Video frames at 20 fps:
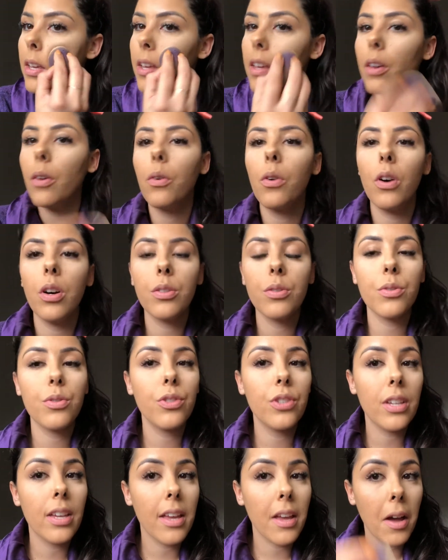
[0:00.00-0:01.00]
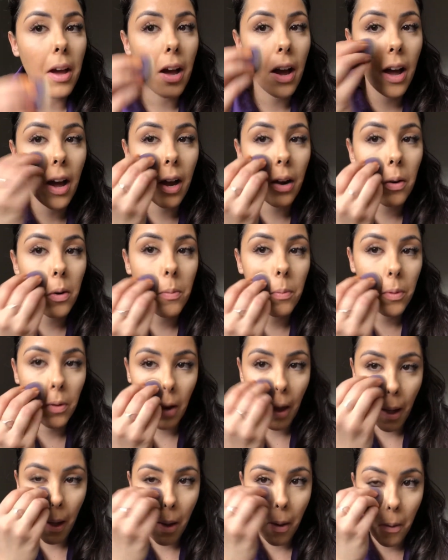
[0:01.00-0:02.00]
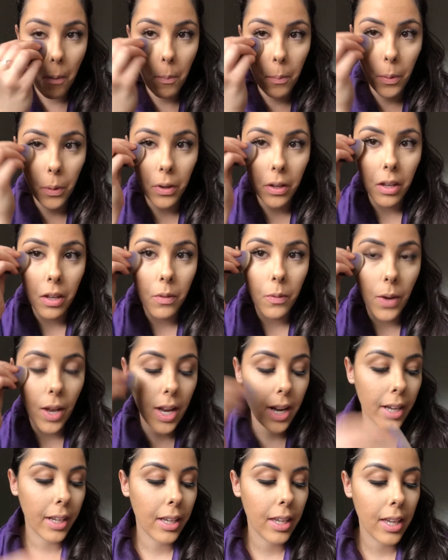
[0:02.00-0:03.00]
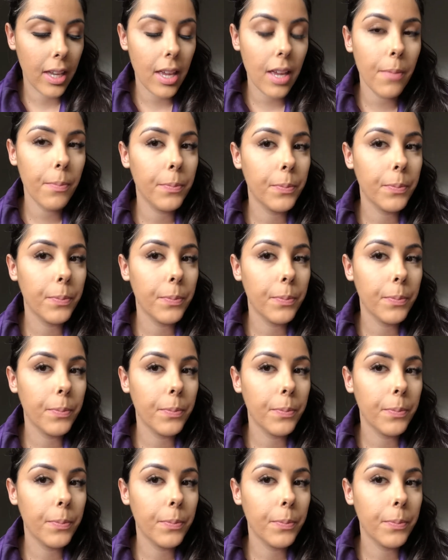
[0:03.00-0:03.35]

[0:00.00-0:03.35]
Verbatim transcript: E eu gosto de acumular um pouquinho ele aqui.